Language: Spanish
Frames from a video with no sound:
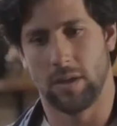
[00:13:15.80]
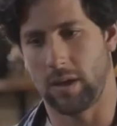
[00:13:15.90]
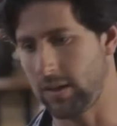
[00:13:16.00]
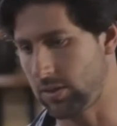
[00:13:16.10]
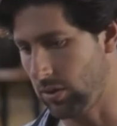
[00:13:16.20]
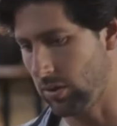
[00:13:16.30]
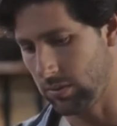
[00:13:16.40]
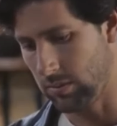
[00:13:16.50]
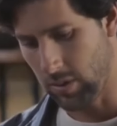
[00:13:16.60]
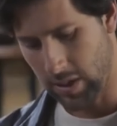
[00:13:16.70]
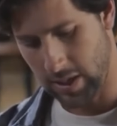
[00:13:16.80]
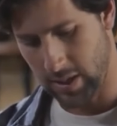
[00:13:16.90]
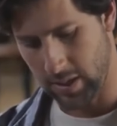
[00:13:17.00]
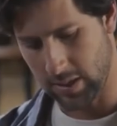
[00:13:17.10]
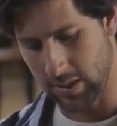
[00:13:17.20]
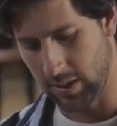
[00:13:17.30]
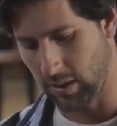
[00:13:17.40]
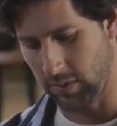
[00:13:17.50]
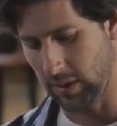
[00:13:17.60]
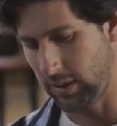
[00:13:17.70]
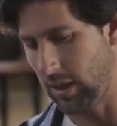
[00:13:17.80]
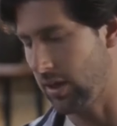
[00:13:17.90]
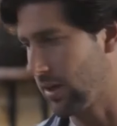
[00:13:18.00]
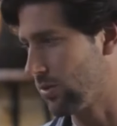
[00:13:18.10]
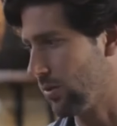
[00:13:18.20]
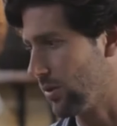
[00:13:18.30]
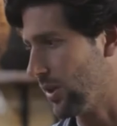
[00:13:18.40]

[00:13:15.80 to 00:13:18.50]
Ernesto, voy a necesitar faltar al rancho unos